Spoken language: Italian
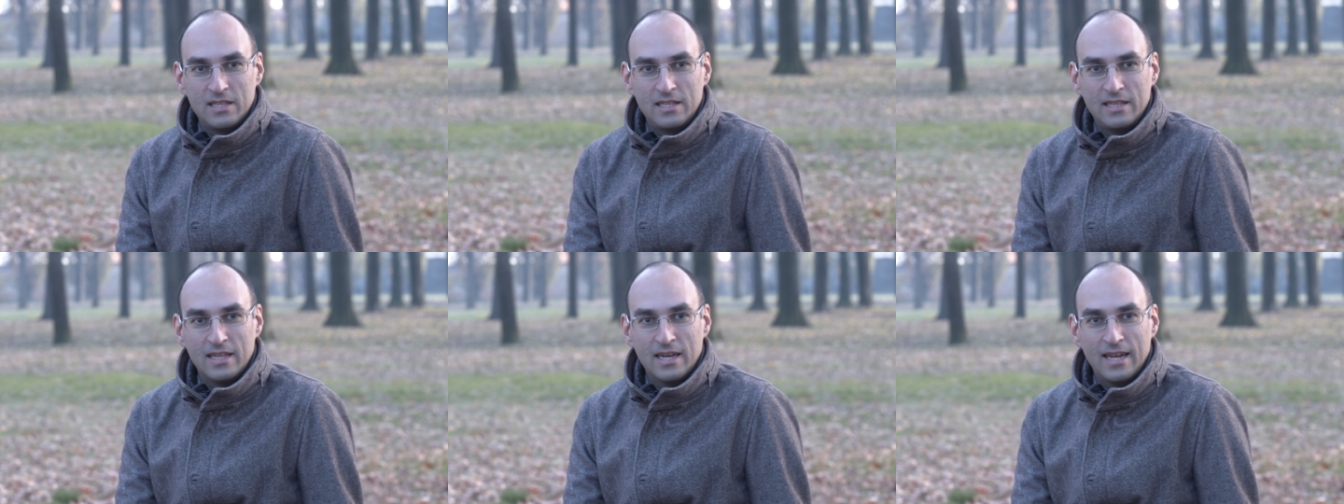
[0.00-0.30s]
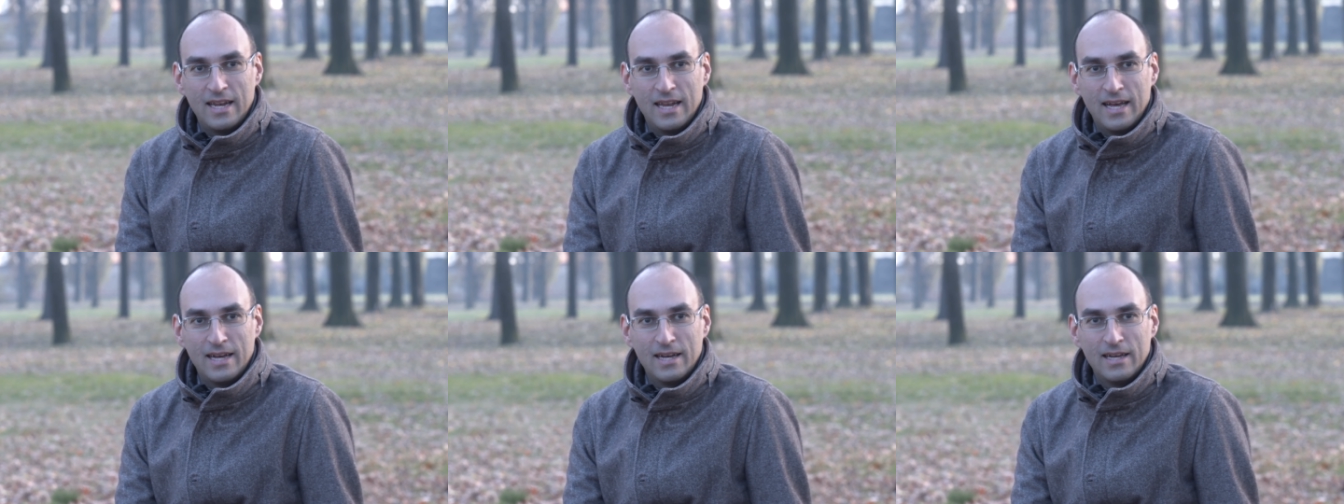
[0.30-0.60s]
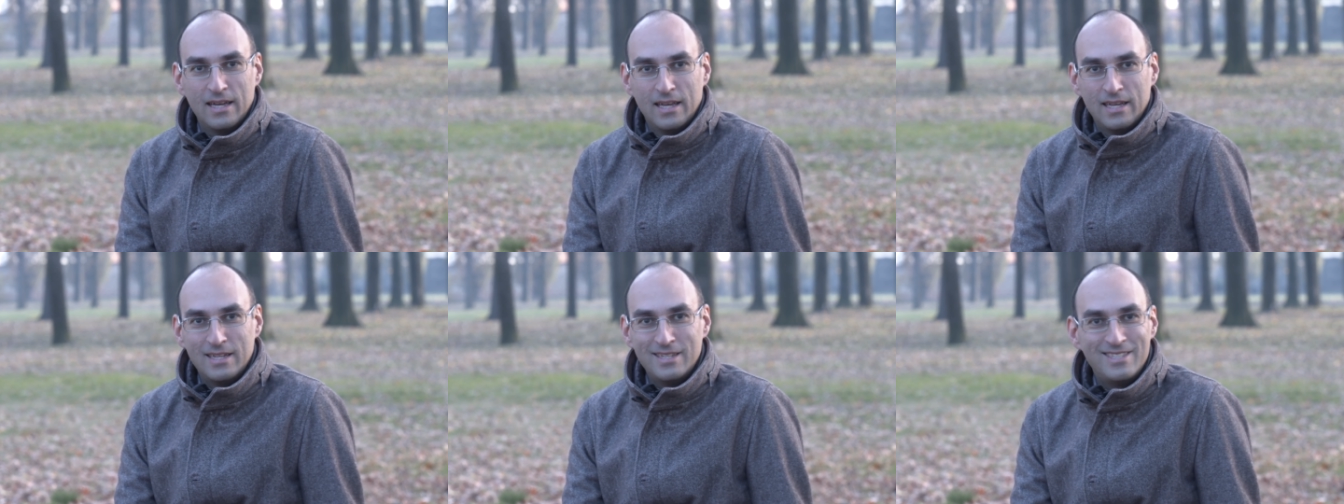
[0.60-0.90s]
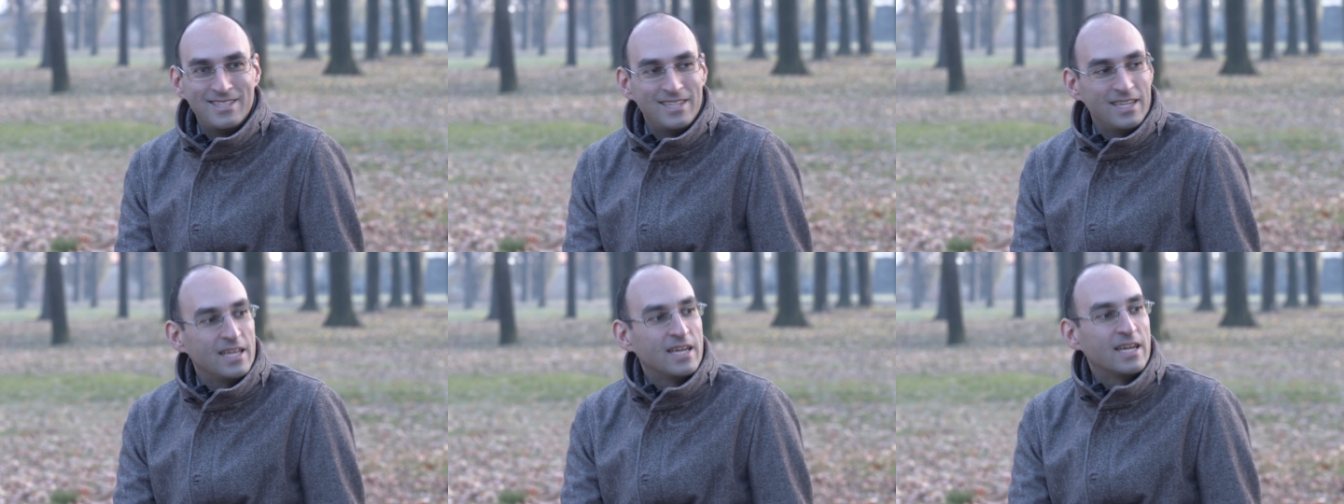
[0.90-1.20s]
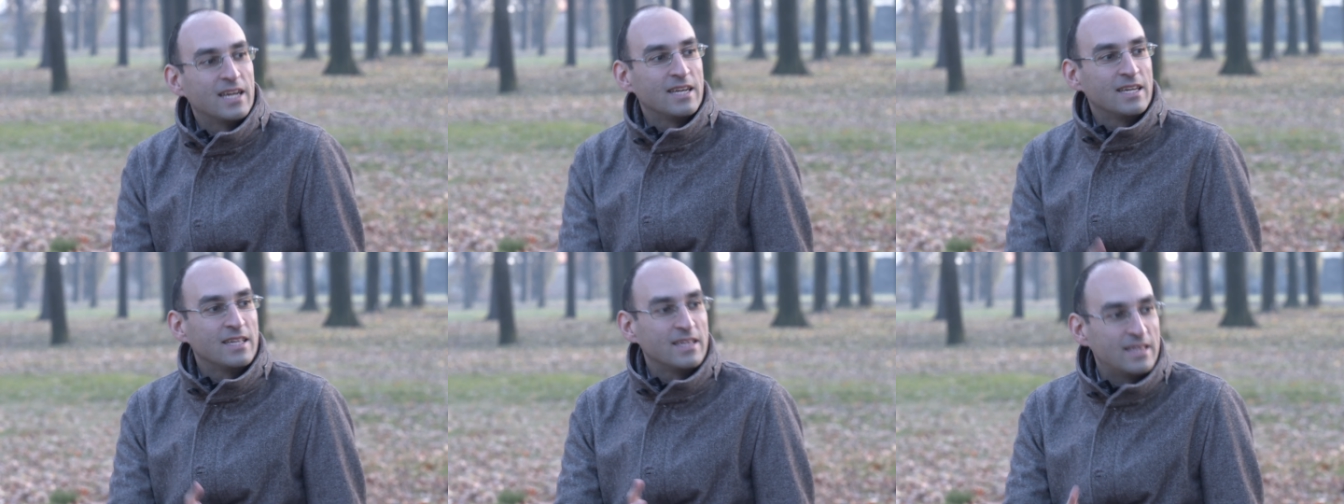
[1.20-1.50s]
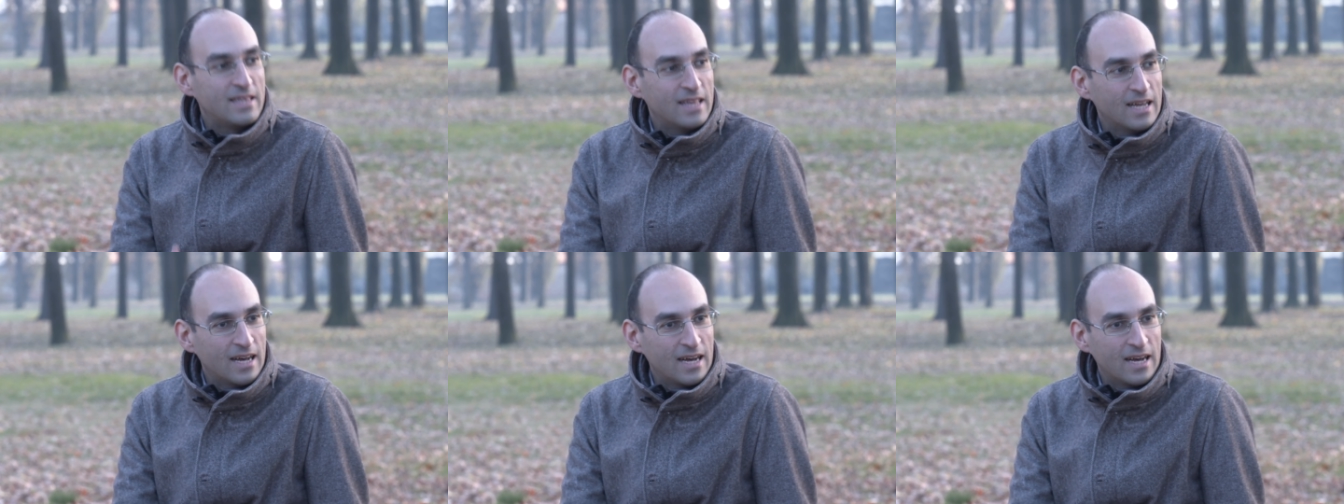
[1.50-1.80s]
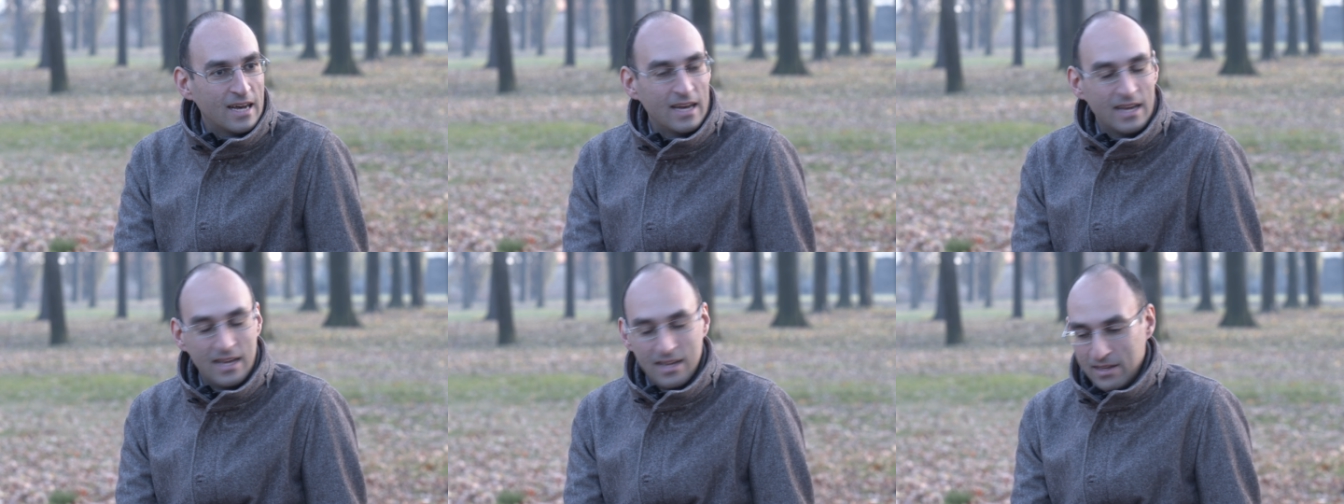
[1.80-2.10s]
ti dà la serenità,